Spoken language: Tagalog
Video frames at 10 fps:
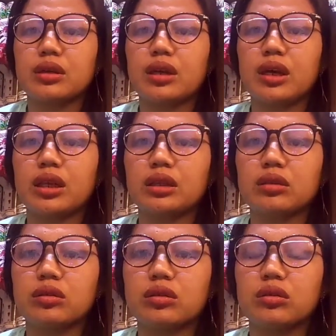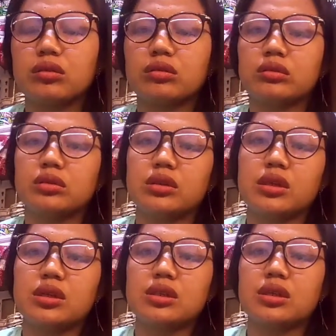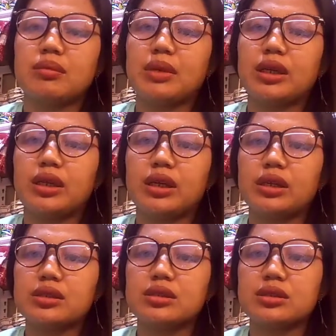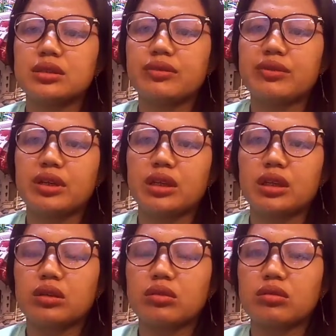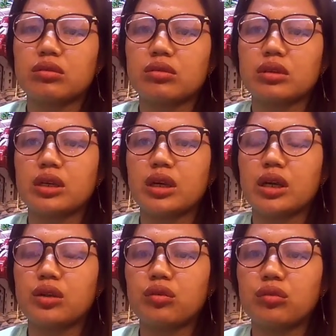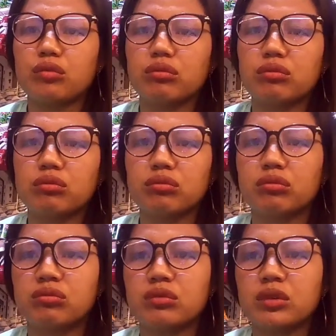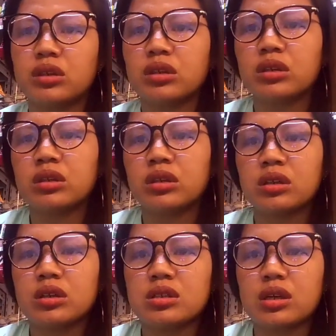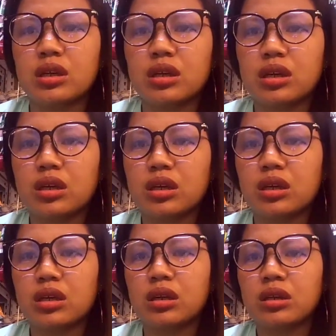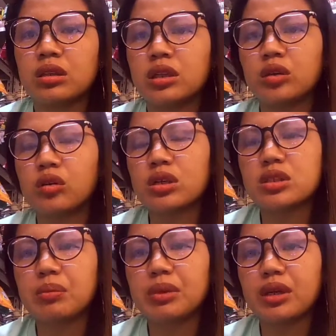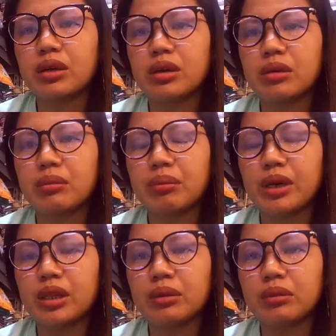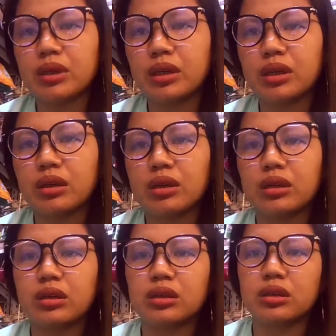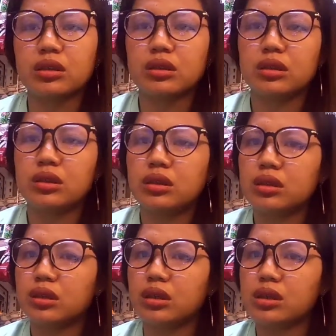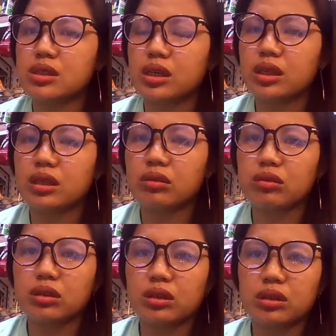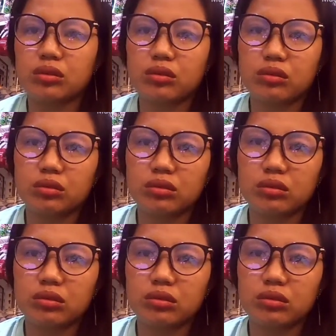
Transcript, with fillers: health ko sa medical certificate ko. Kaya yun. Kasi hindi ko kasi pinapaalam na nagkasakit ako ng ano noon.